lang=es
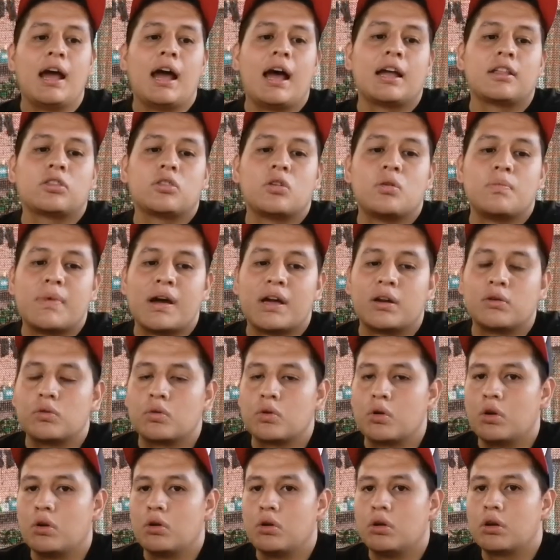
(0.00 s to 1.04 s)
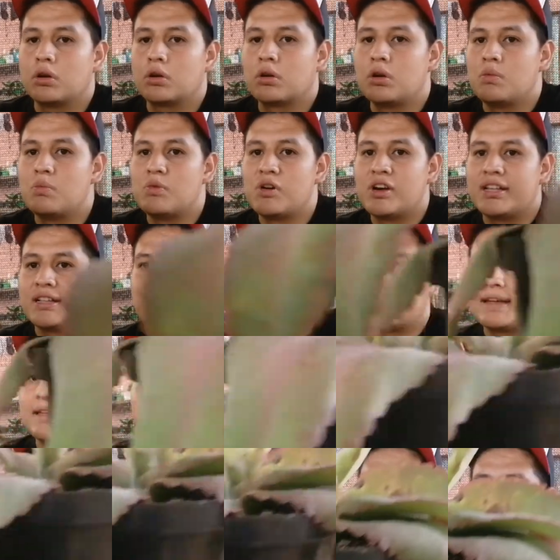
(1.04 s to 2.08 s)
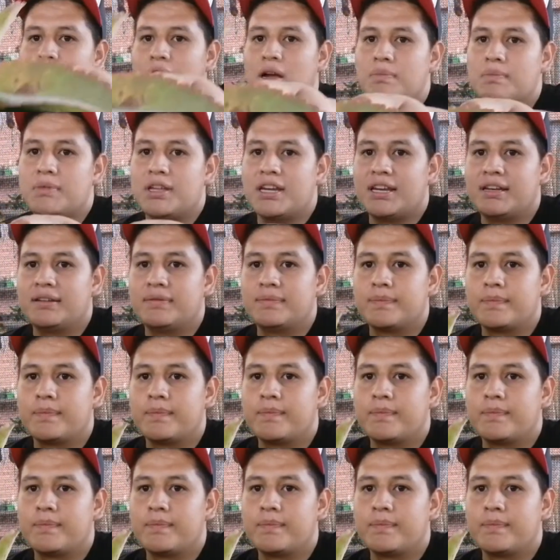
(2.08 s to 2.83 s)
a tomar un color como el que tengo acá, miren.